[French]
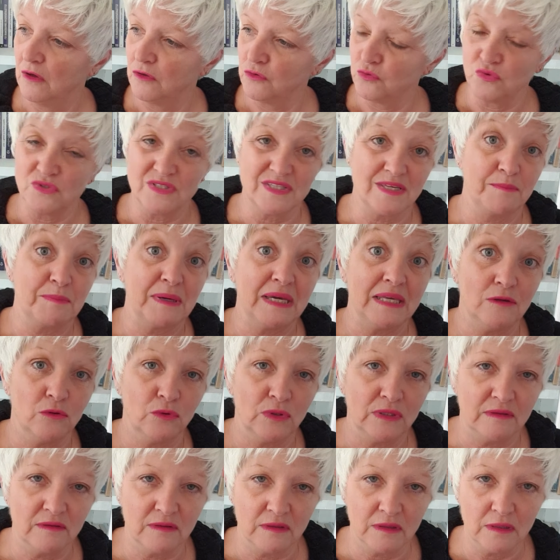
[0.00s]
toutes ses
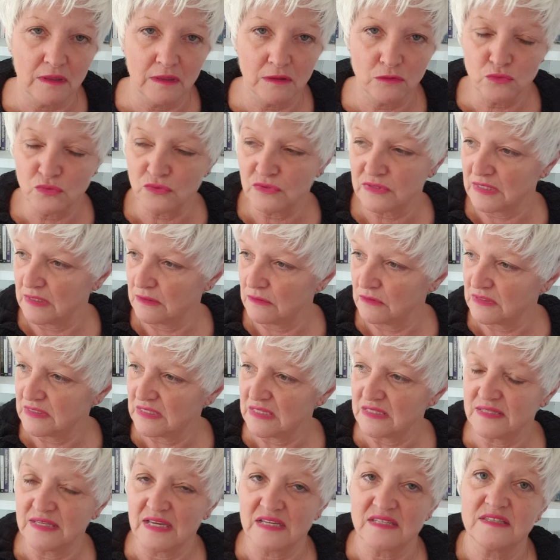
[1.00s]
priorités, toutes euh,
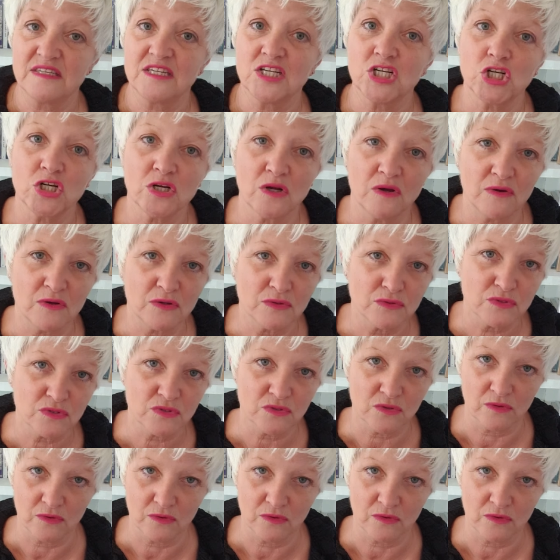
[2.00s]
ses exigences,